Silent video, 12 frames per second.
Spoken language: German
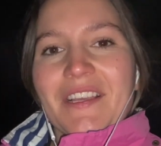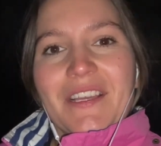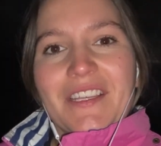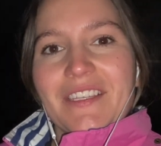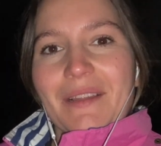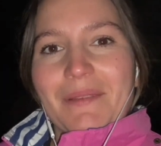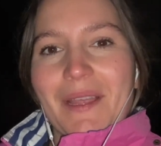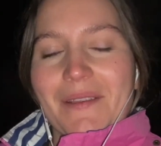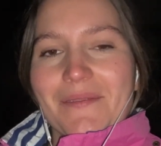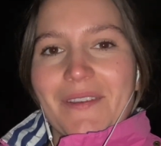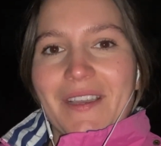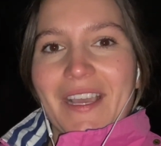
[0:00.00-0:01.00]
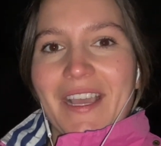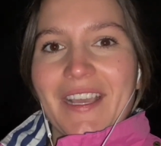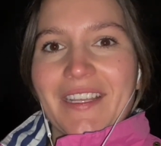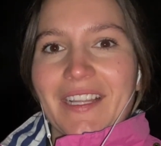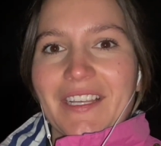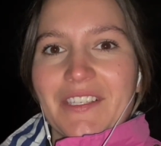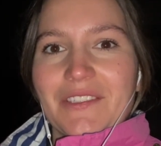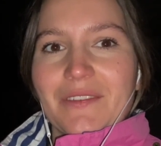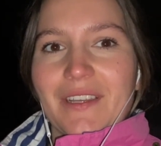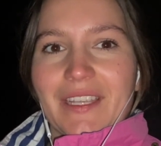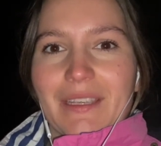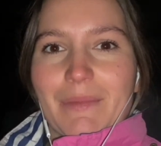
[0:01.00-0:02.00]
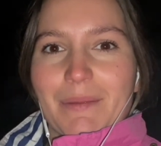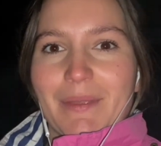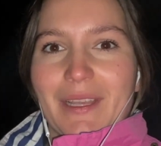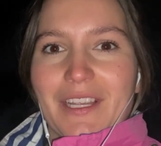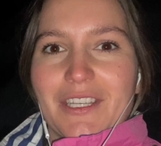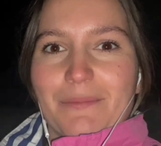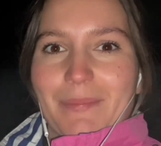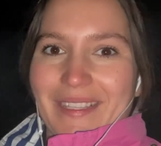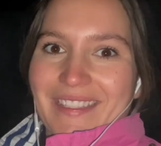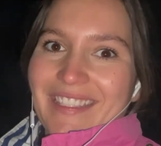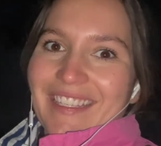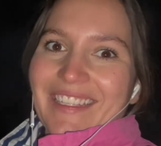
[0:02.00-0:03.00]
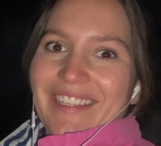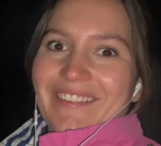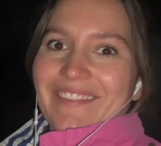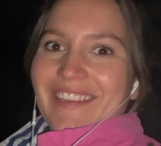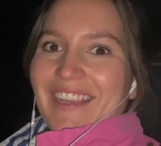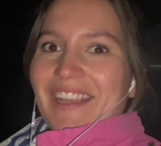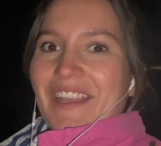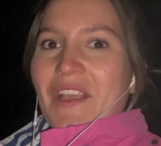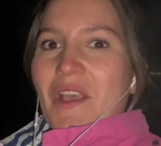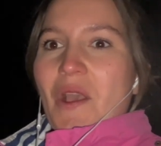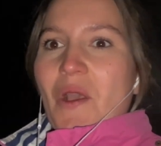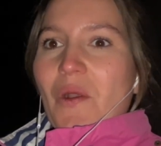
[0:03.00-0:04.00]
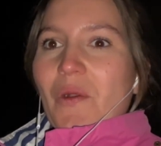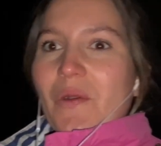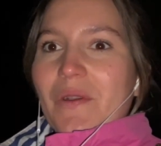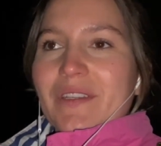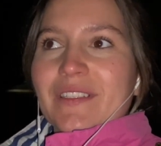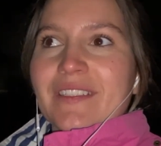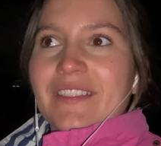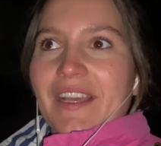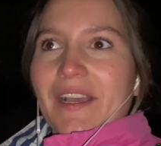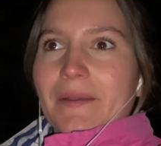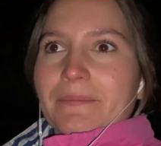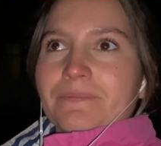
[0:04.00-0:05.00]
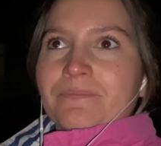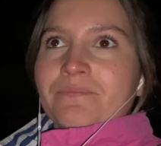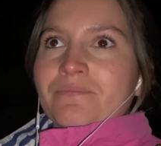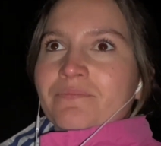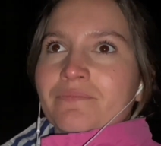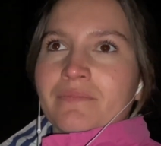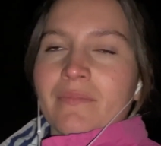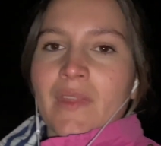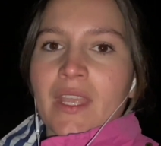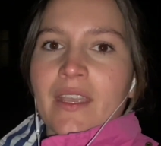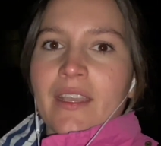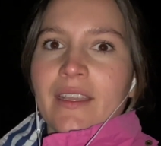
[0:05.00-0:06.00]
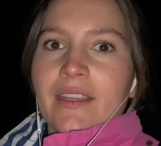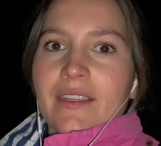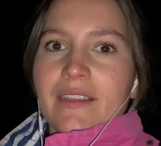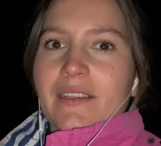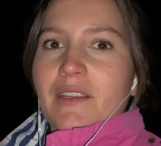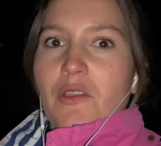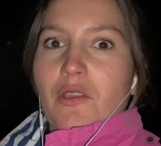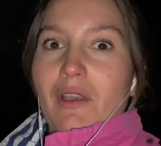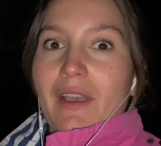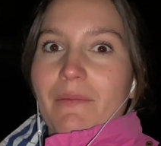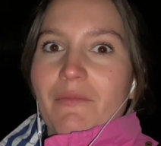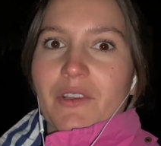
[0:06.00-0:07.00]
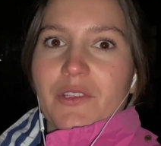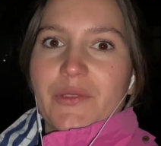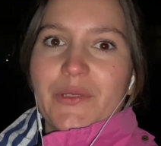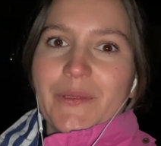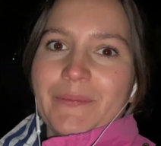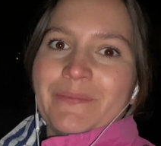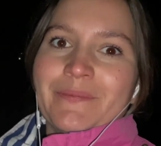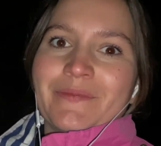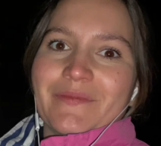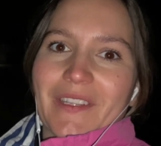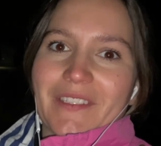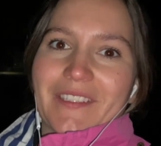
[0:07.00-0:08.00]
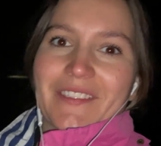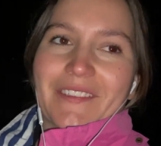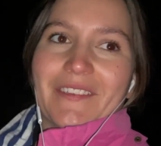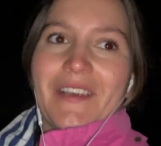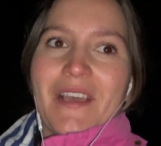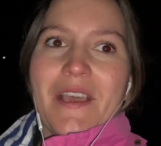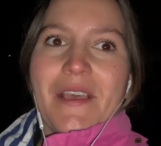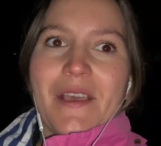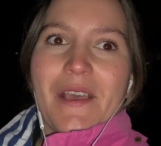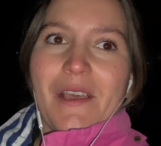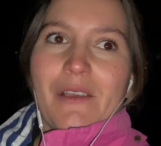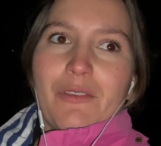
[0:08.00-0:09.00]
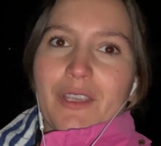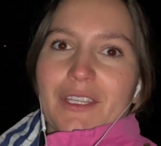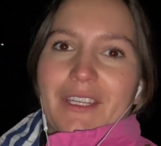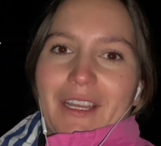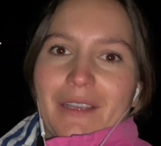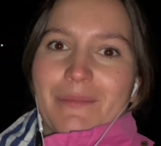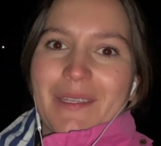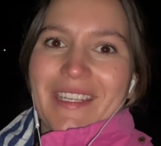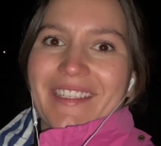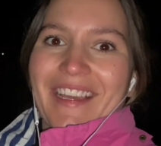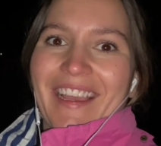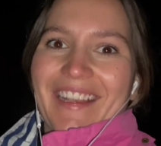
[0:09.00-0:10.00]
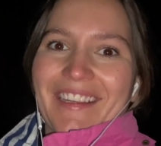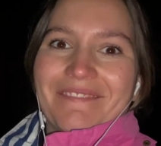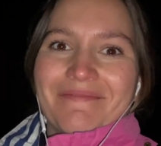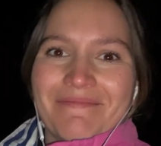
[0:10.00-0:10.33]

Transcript: schnapp dir einfach deine Schuhe, geh mit mir spazieren eine Runde und ähm, hör einfach zu, was ich so für Gedanken mit dir teile.